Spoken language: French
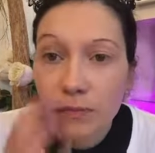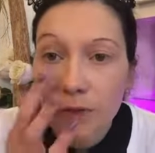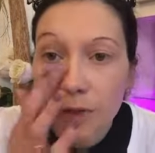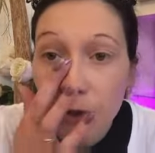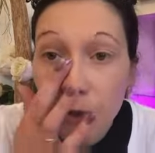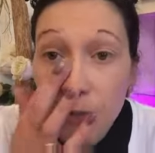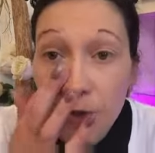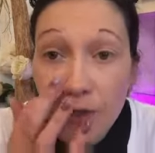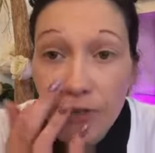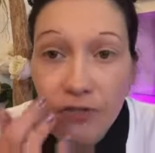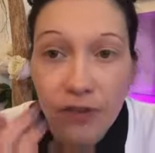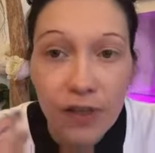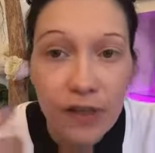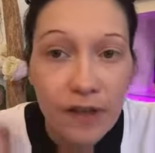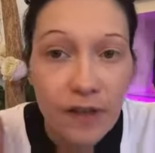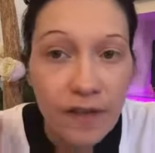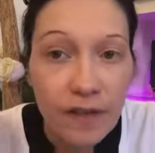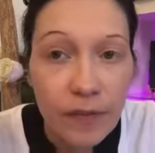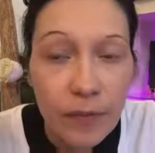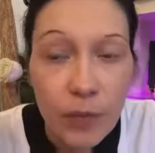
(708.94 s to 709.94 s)
Je préfère
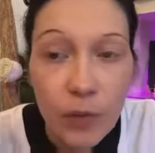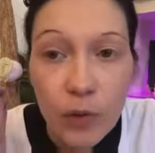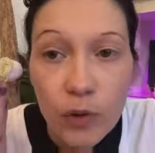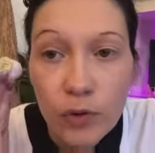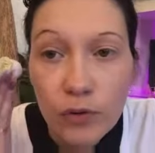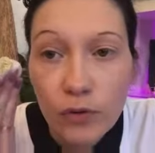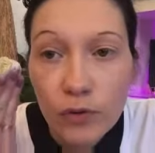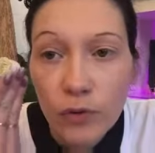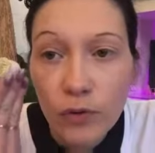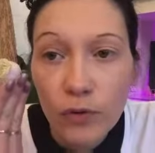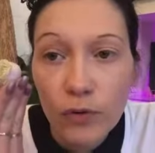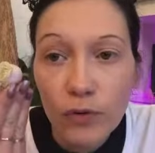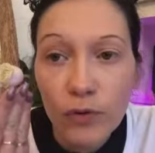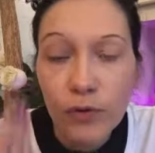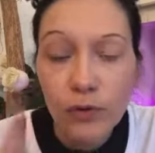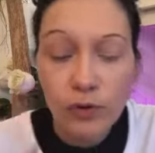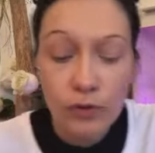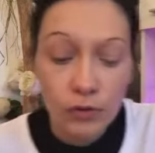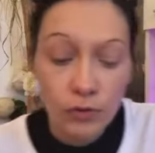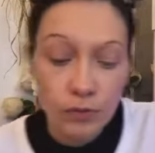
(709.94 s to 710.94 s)
nettement
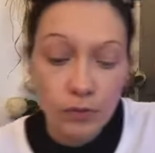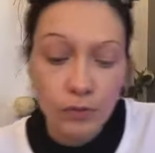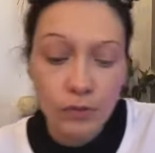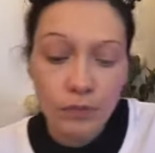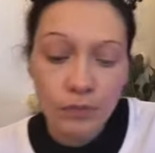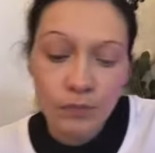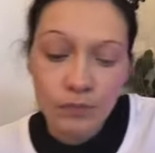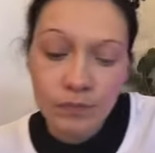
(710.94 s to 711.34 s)
euh,